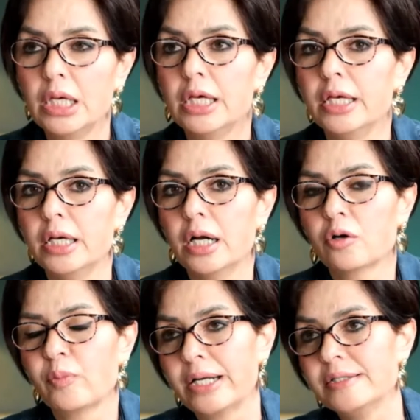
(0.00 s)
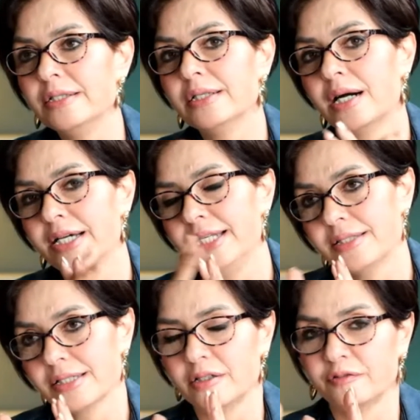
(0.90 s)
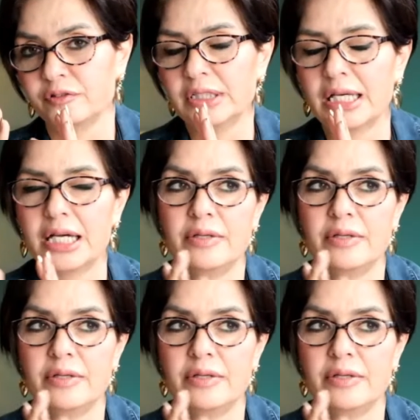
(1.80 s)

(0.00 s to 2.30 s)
Ee, AK Parti'nin aile tarafında daha